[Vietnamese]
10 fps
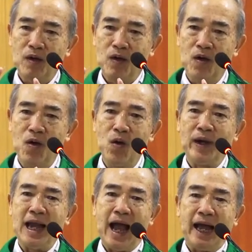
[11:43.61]

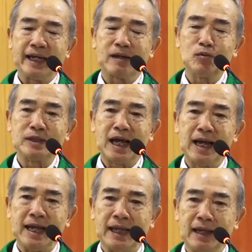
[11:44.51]
ngồi lại trong gia
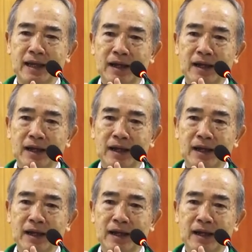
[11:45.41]
đình